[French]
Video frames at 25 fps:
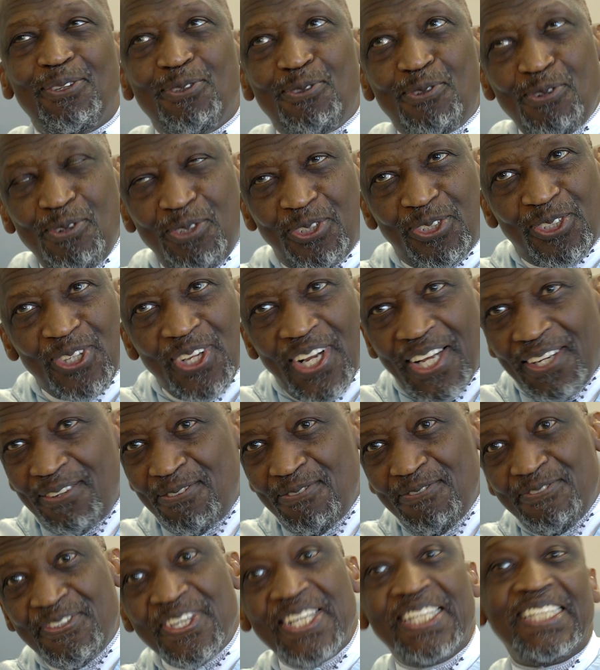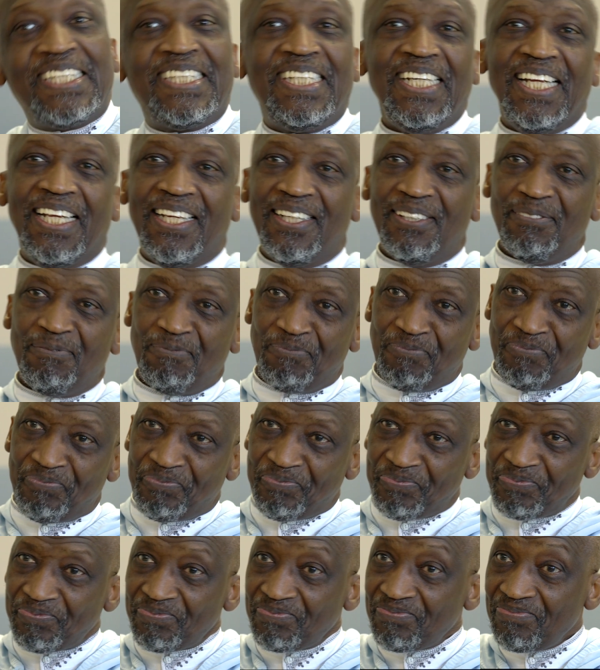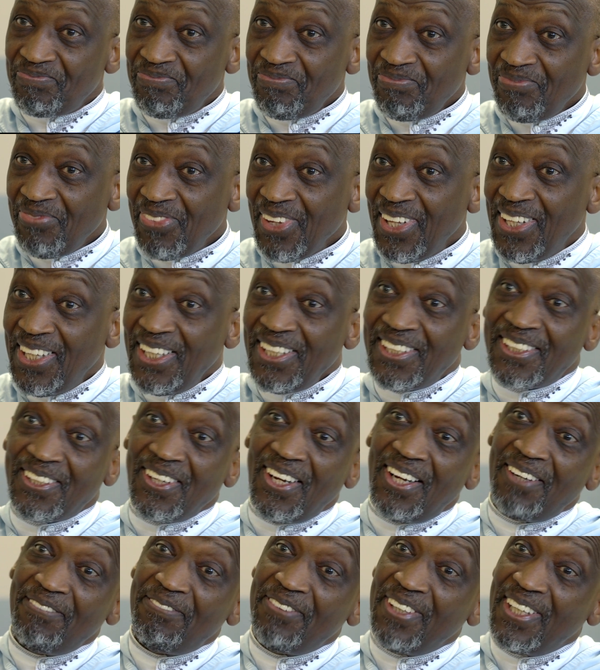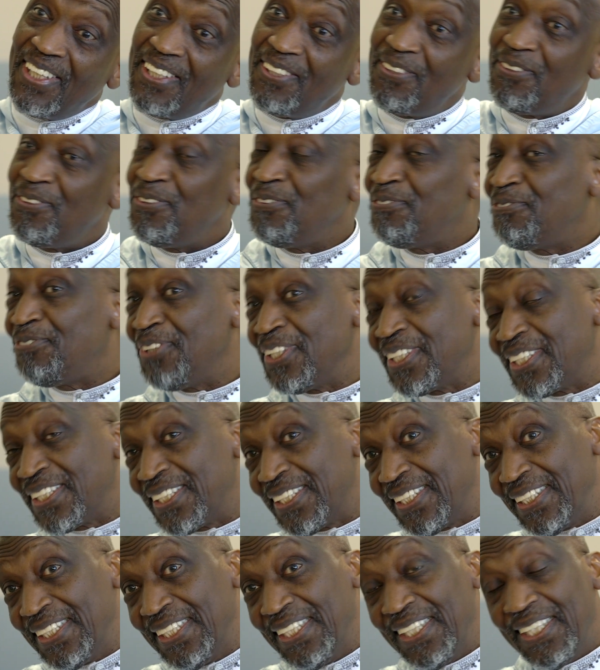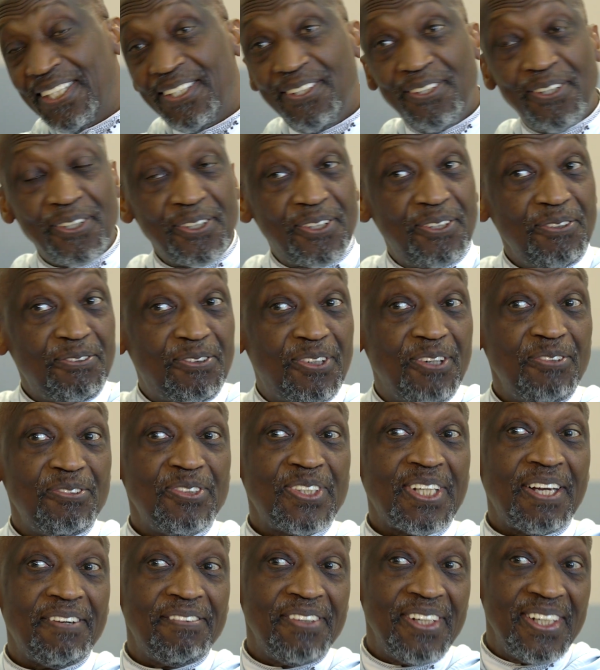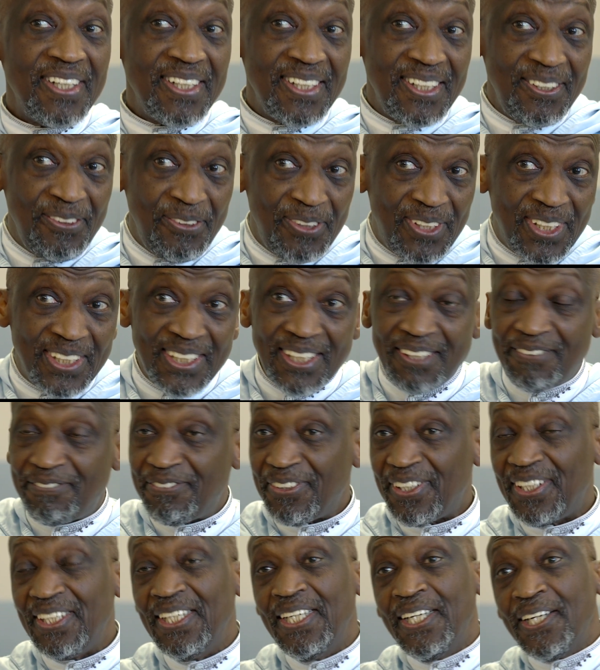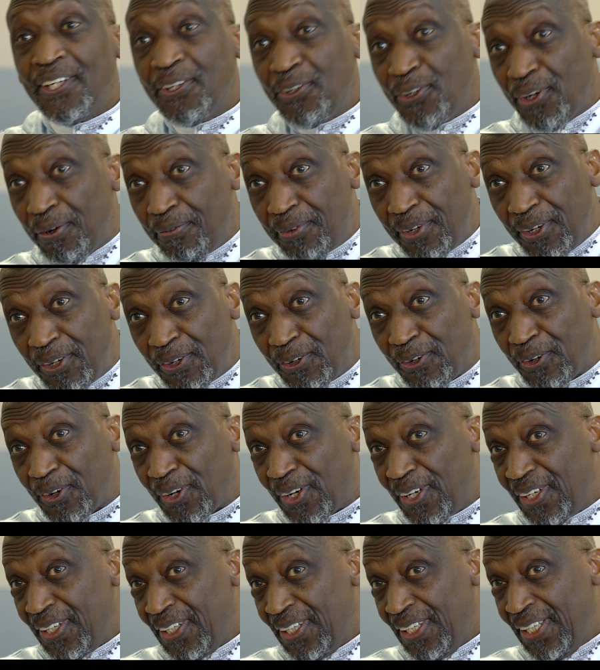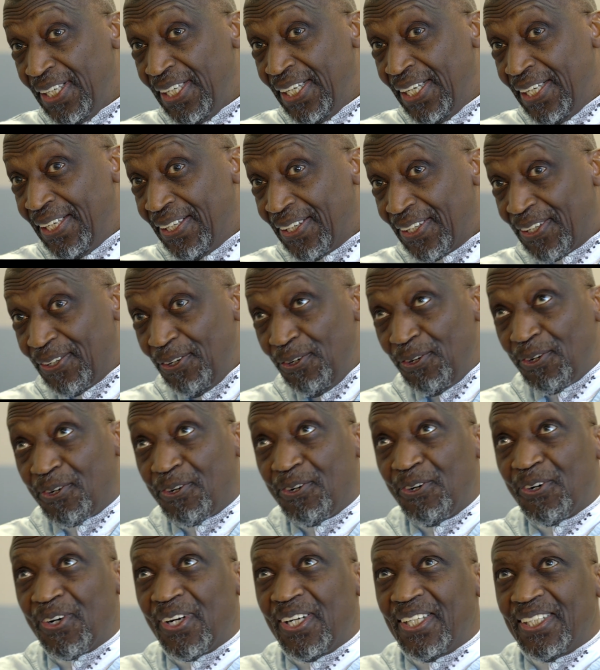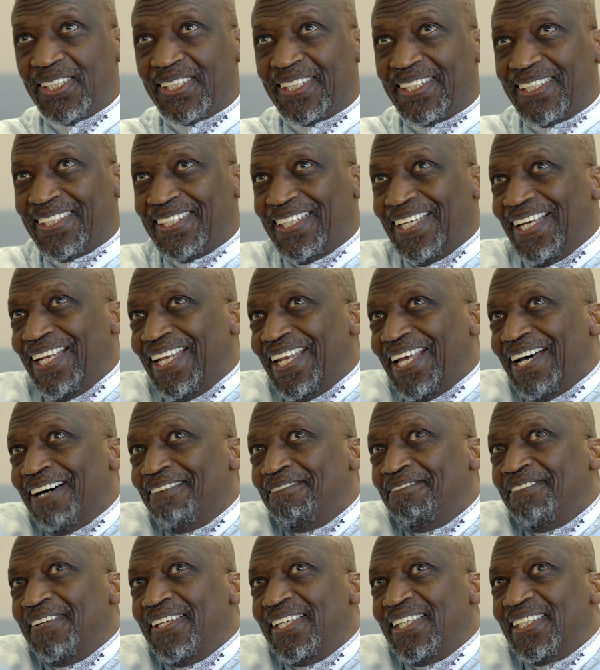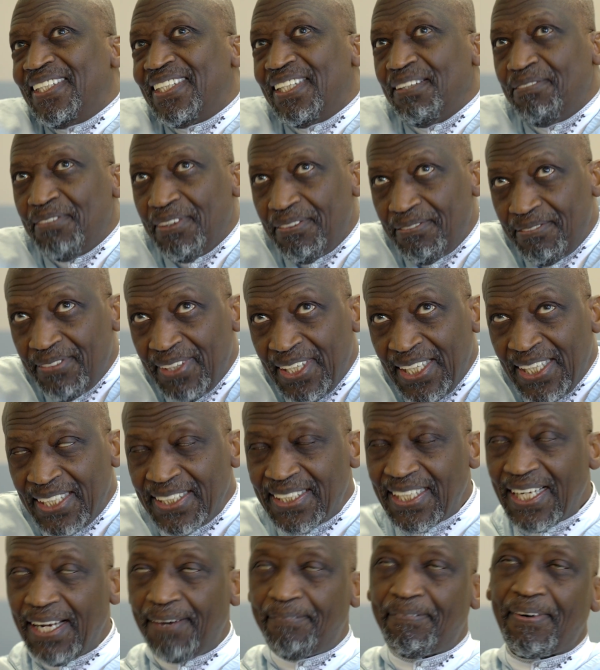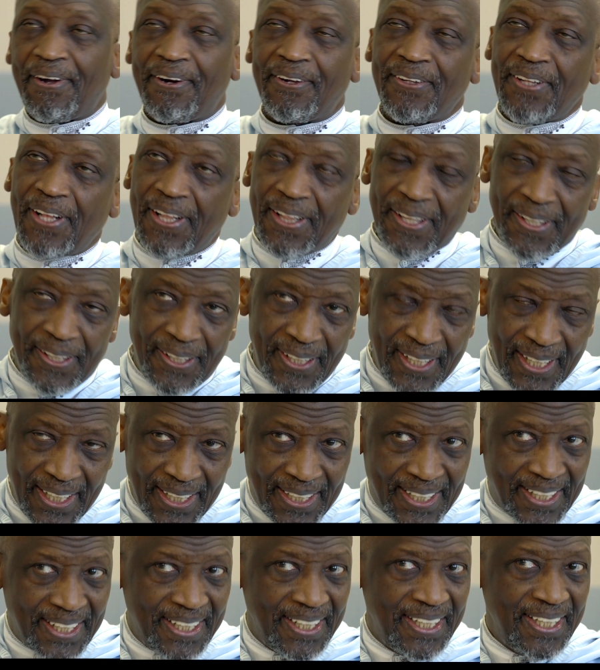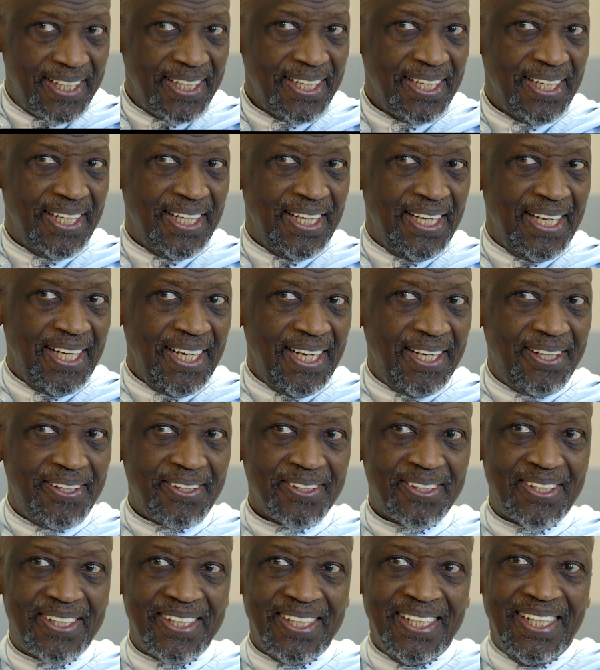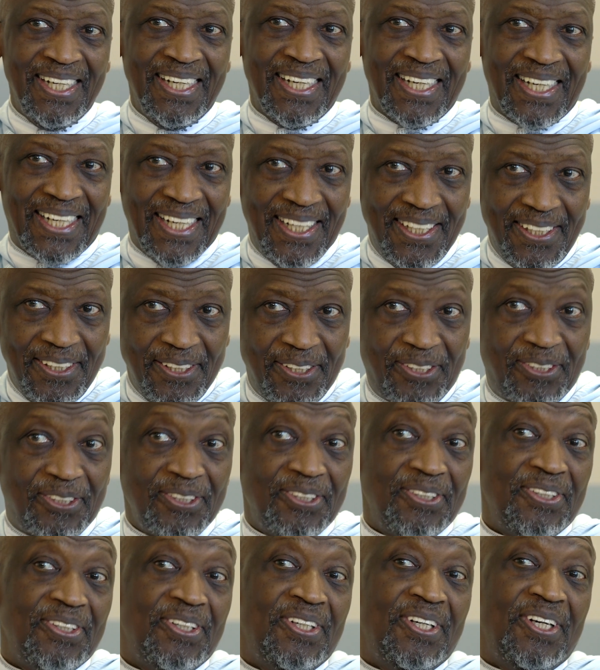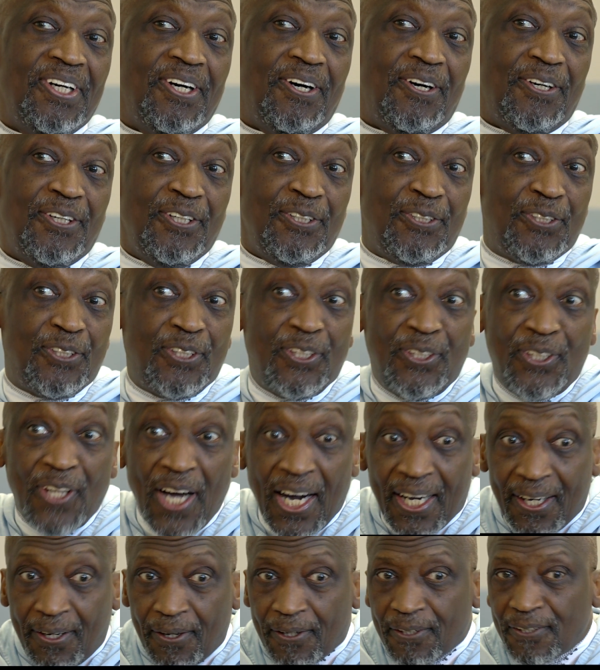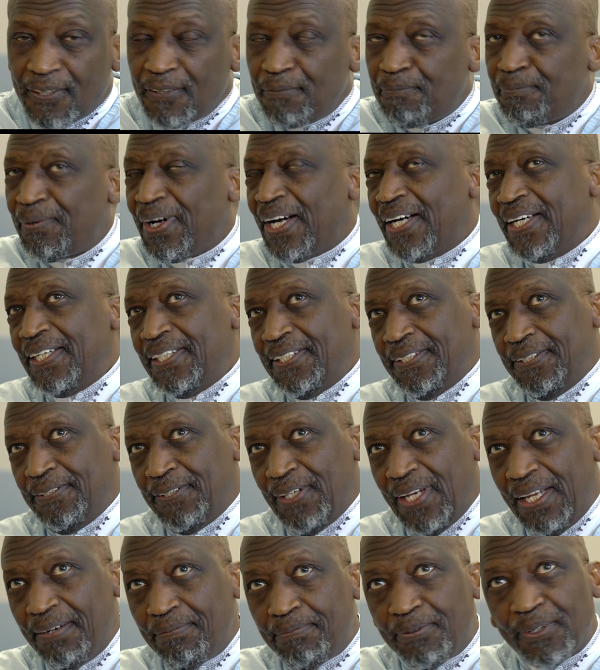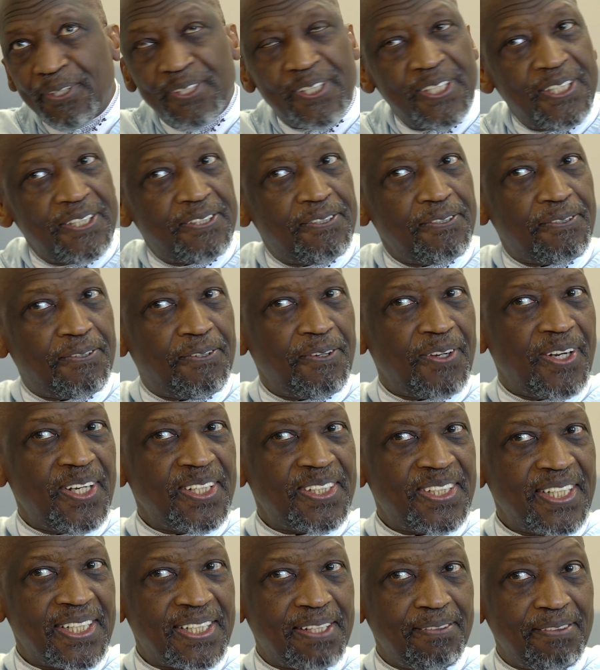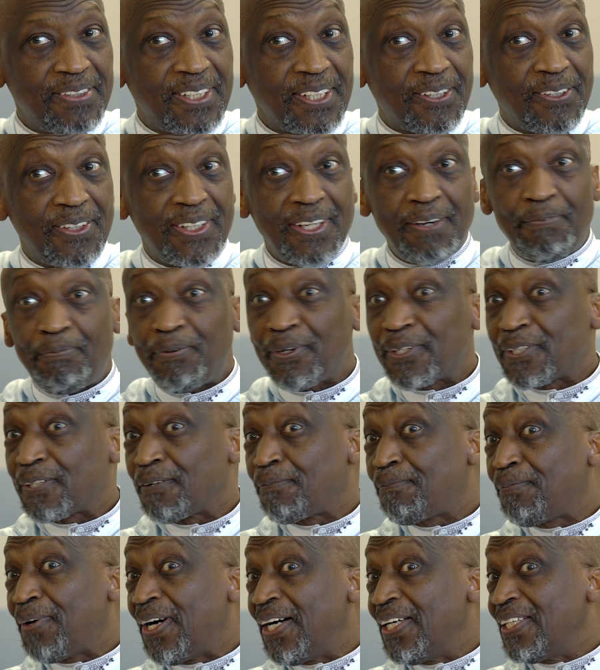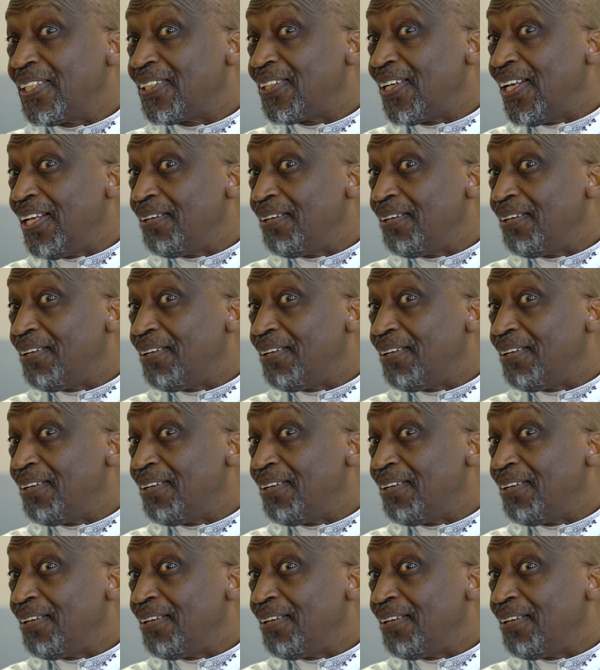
d'où cela nous vient-il Ils cela vient du fait donc, que vous avez eu des enfants qui ont appris le Coran. Donc le Coran, c'est la vérité même, c'est la parole d'Allah incréée. Et donc, quand euh, on ne d'accorde pas de l'importance au Coran, certainement c'est qu'on n'apporte pas de